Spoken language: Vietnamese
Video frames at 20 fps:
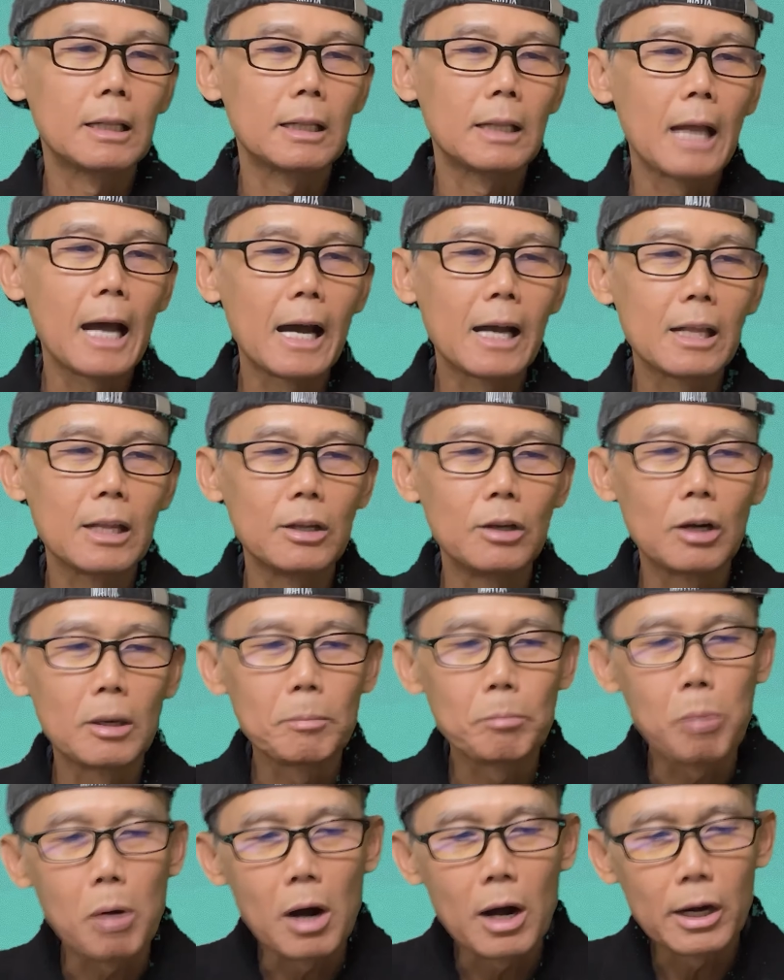Thay vì nói
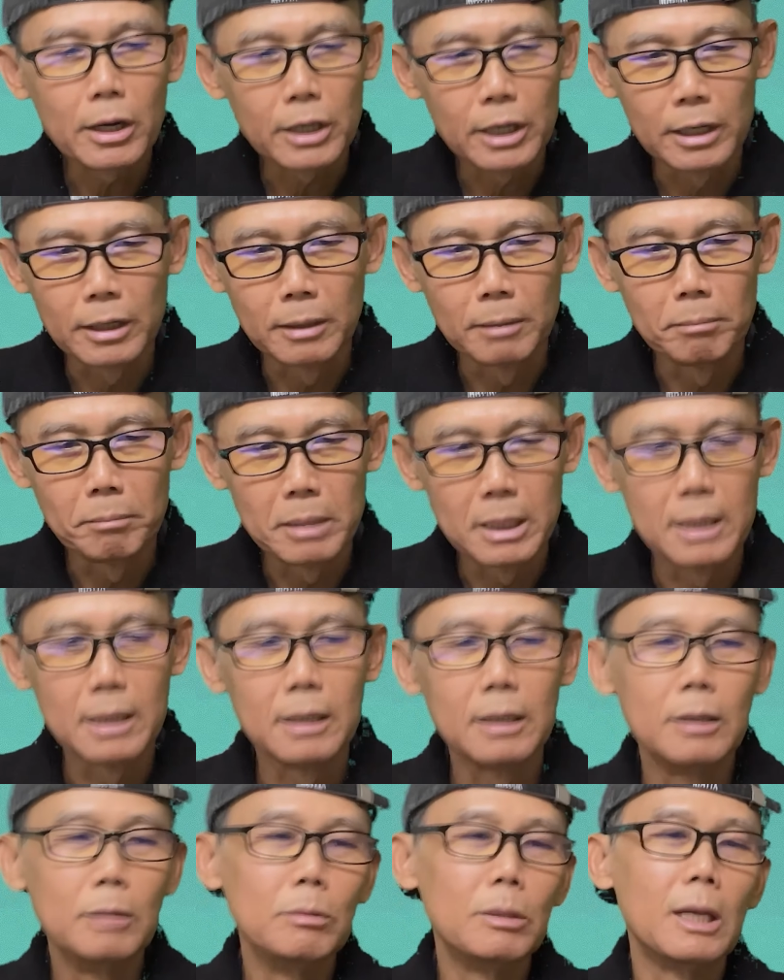pardon me,
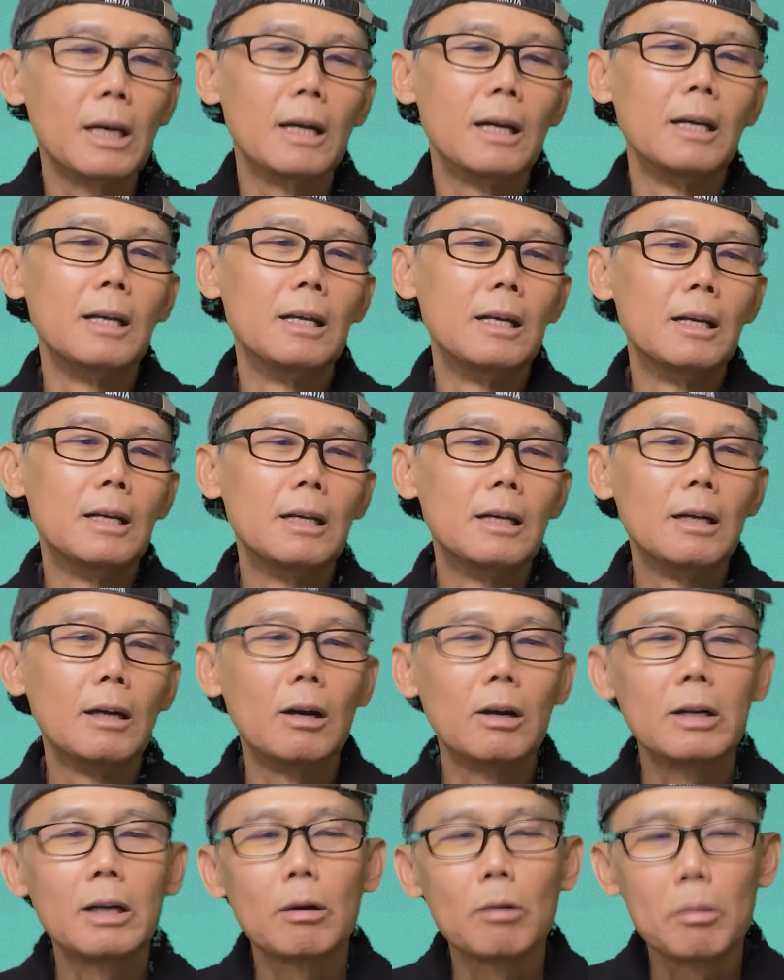đúng chưa?
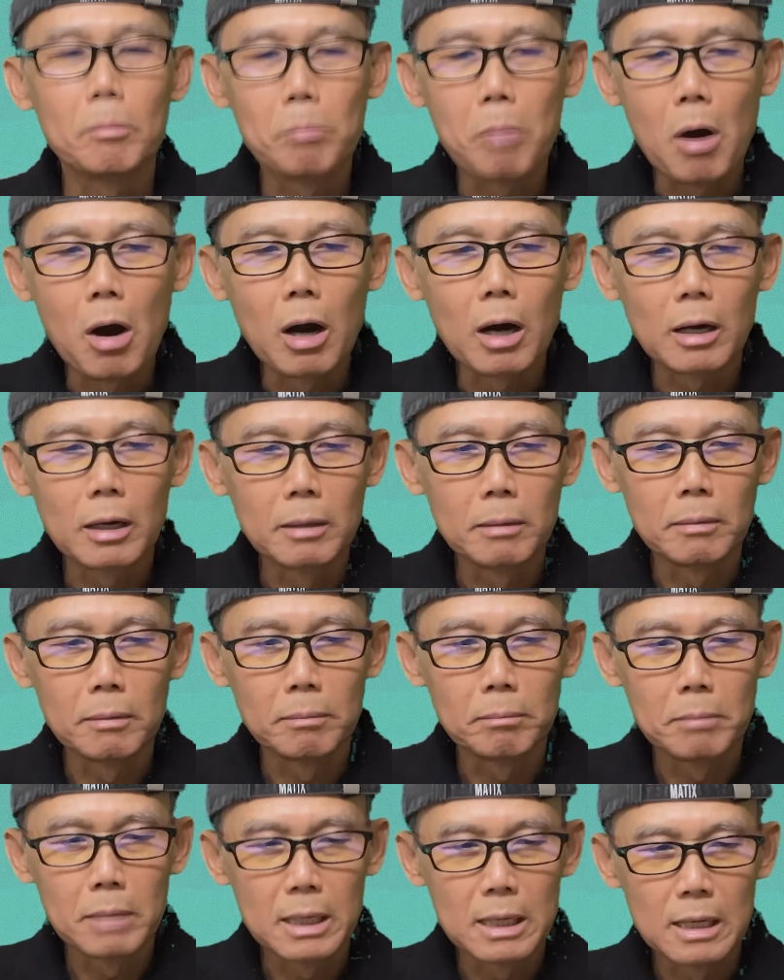Họ đọc là
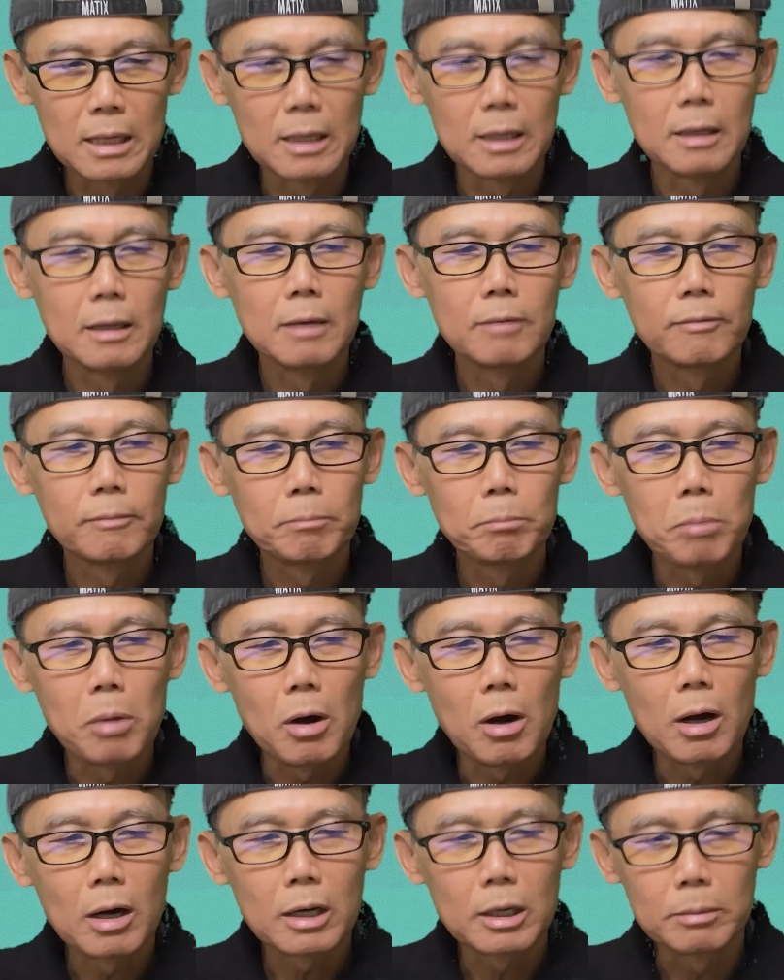pardon me,
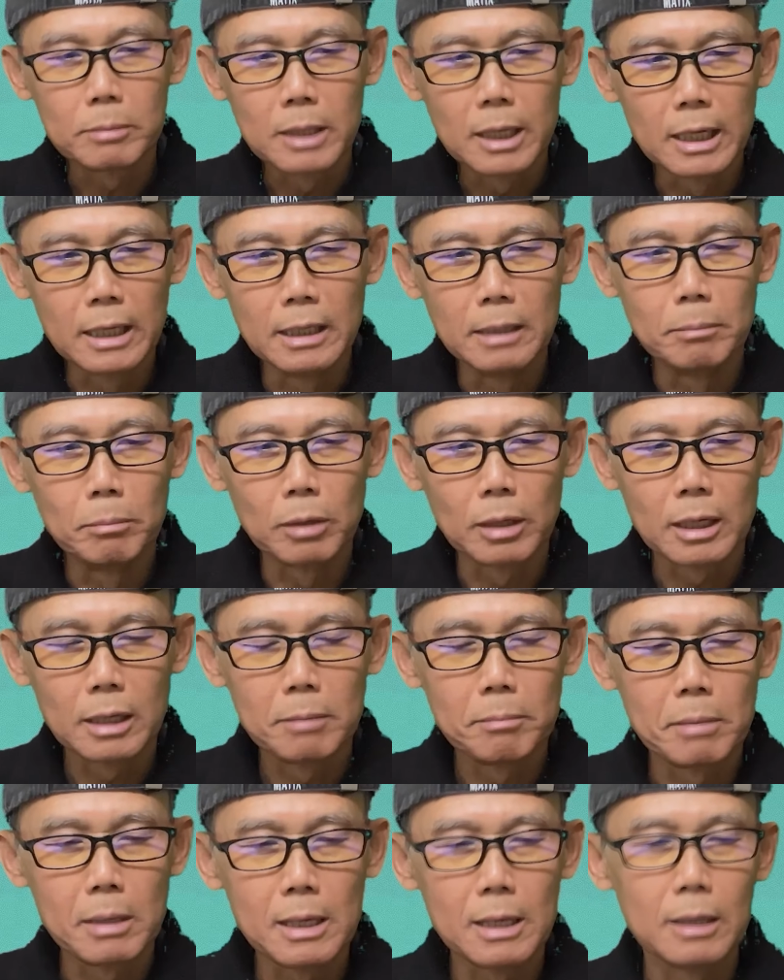pardon mới in một cái
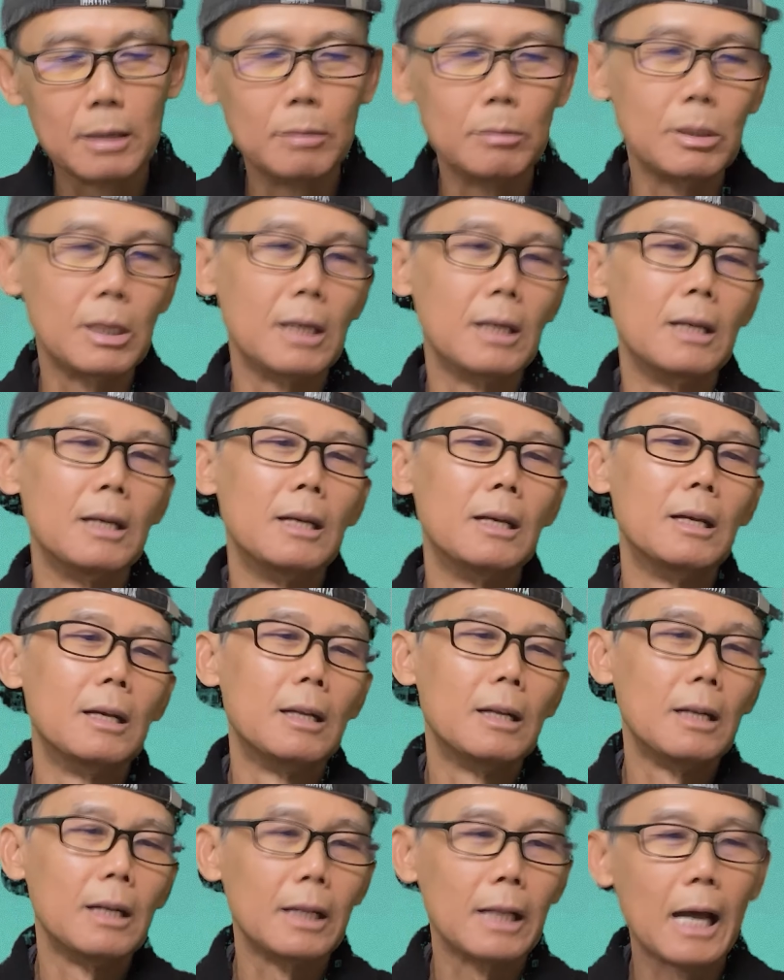me, đúng chưa?
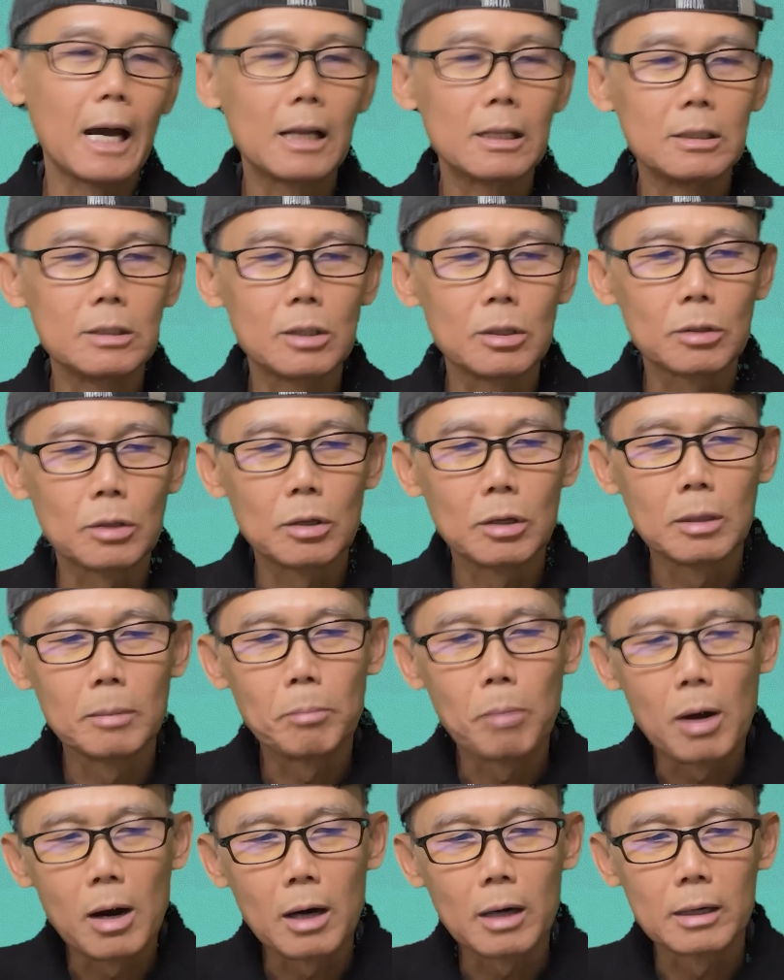Là tha thứ cho tôi,
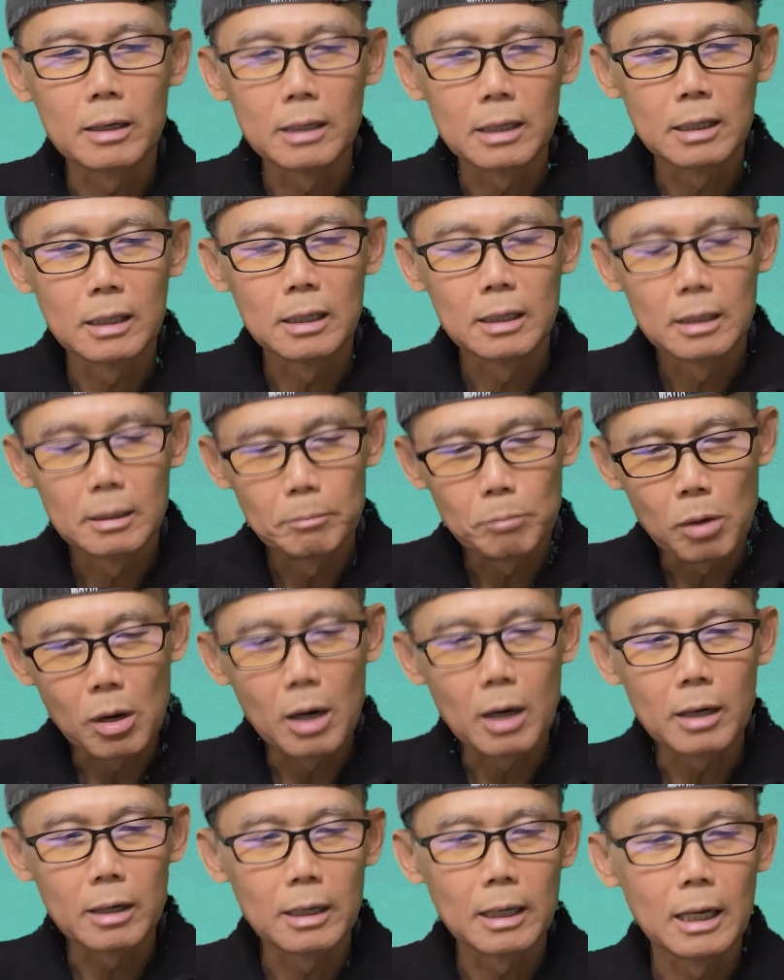pardon,
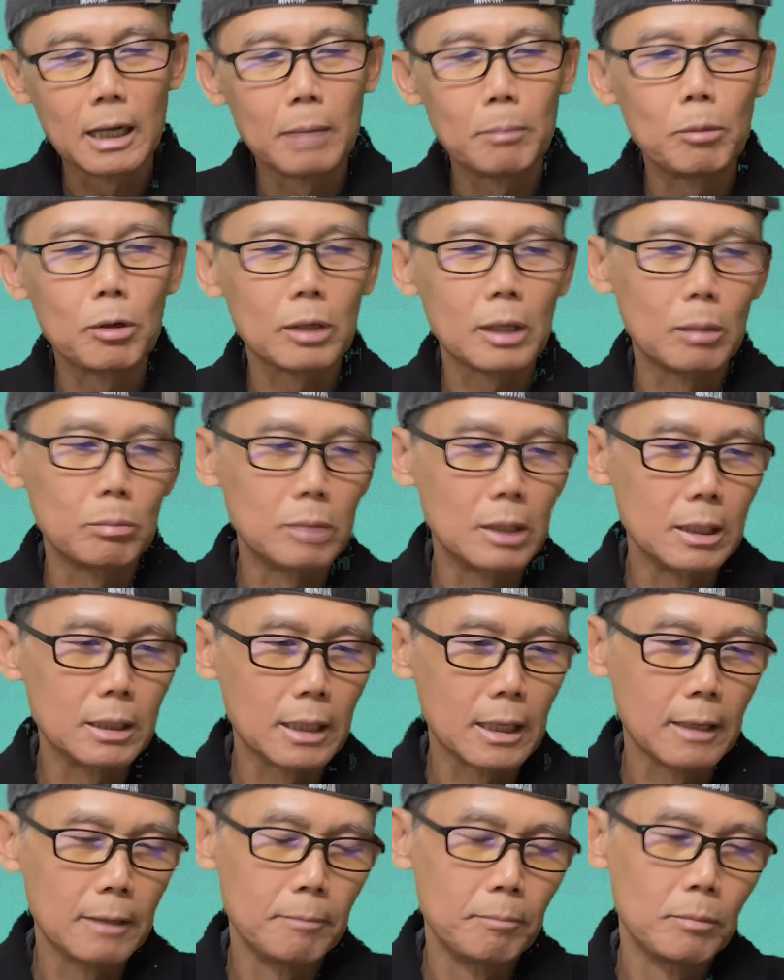pardon là một động từ nha.